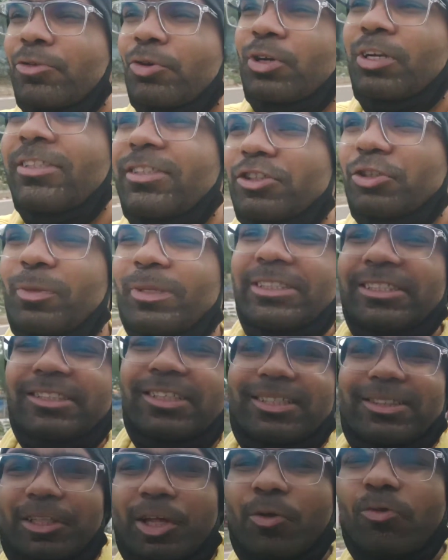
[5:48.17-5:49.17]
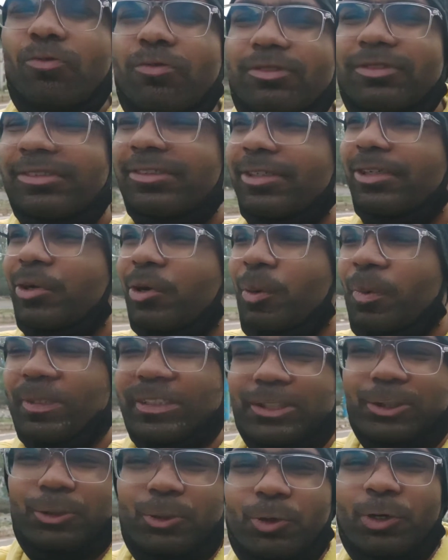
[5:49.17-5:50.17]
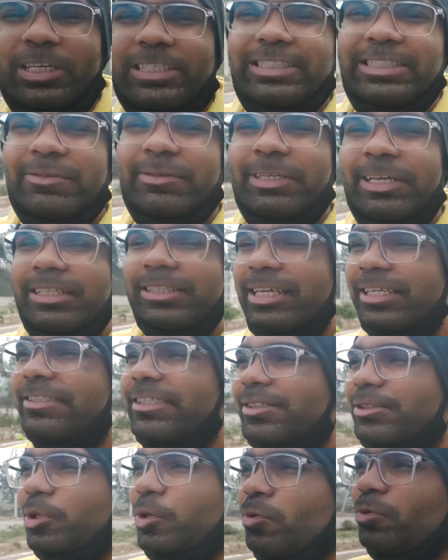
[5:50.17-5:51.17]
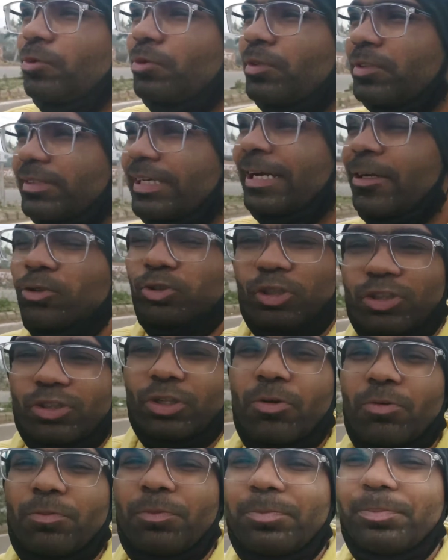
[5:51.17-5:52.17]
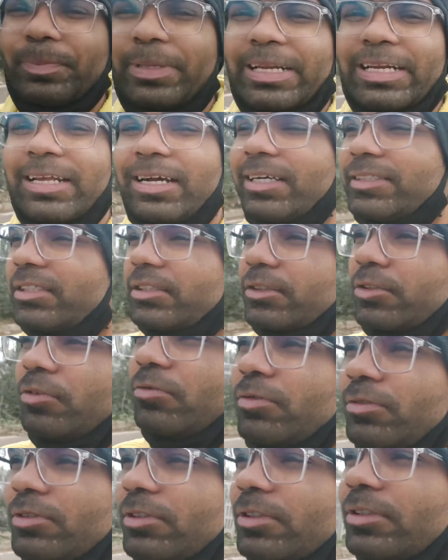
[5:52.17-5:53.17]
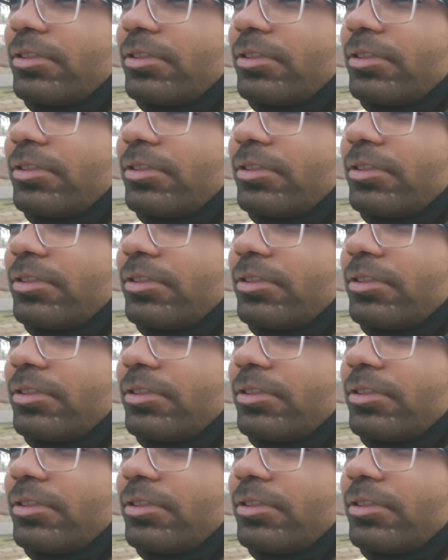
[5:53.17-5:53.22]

ठुकने से तो बच ही सकता हूँ कोई पीछे से ठोके इससे बढ़िया देख सकता हूँ साइड हो सकता हूँ ब्रेक लगा सकता हूँ